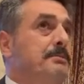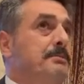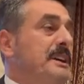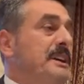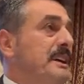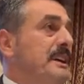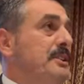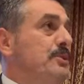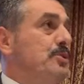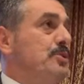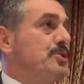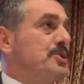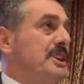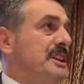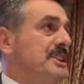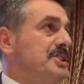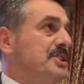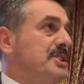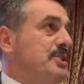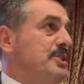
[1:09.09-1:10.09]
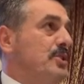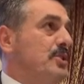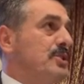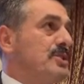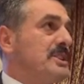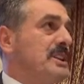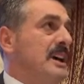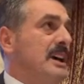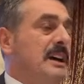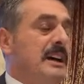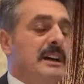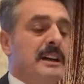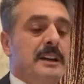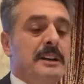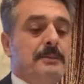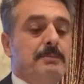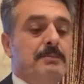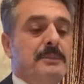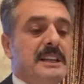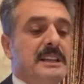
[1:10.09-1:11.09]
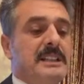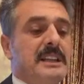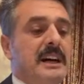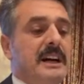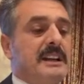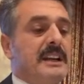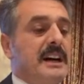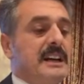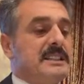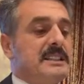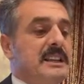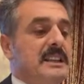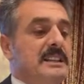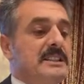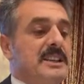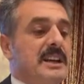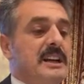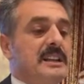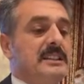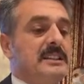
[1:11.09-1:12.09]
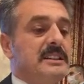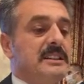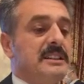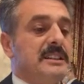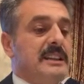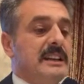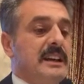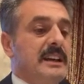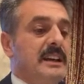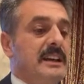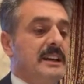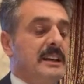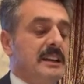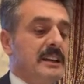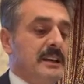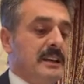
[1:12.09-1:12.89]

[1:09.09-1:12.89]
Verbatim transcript: bir ücret çıkıyorsa miktarı azalacaktır diye